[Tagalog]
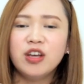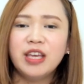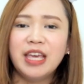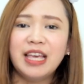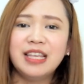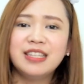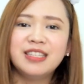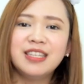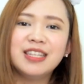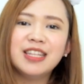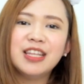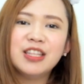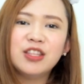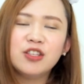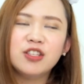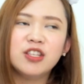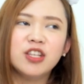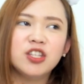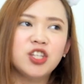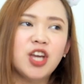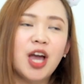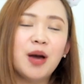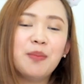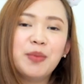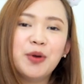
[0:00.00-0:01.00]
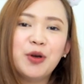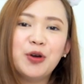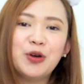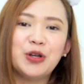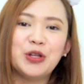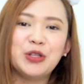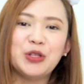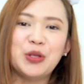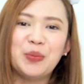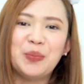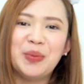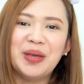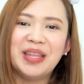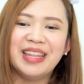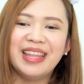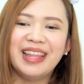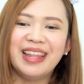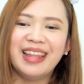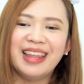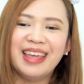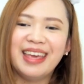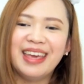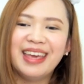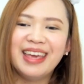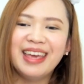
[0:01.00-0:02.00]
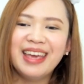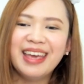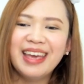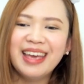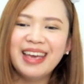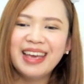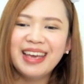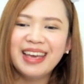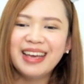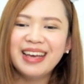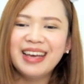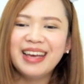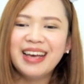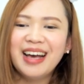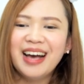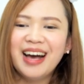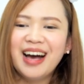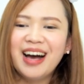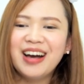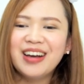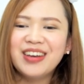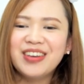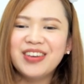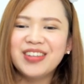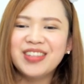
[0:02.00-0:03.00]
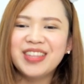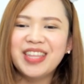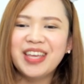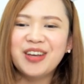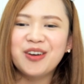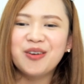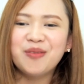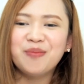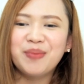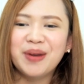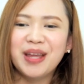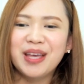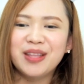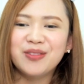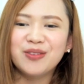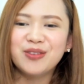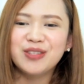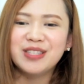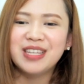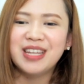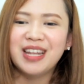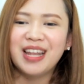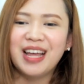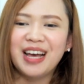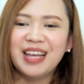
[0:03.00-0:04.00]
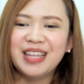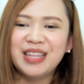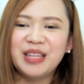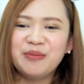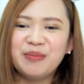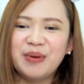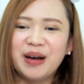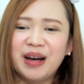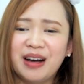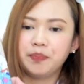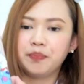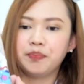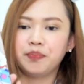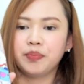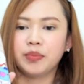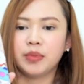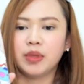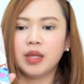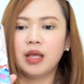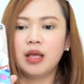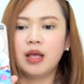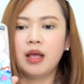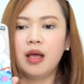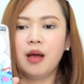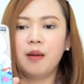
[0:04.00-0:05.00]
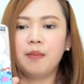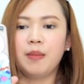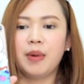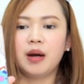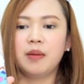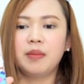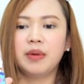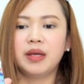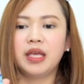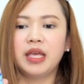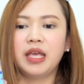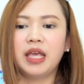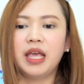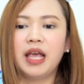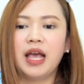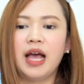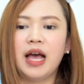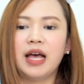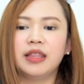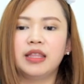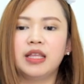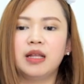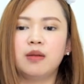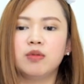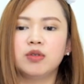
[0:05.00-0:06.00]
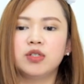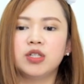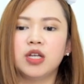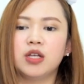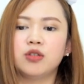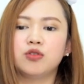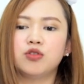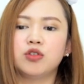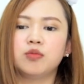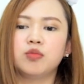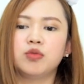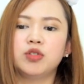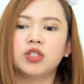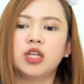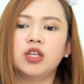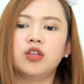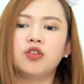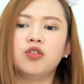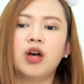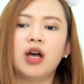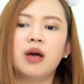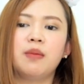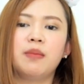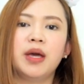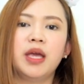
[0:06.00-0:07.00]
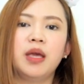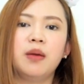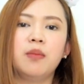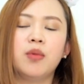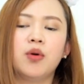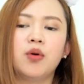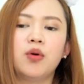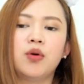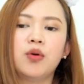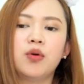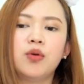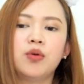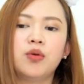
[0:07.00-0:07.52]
casing na to sa Shopee ko na to binili. Wow! Ang cute, eh, kompleto sila, di ba? Para magiging handle mo siya. So, mo yun yung kamay mo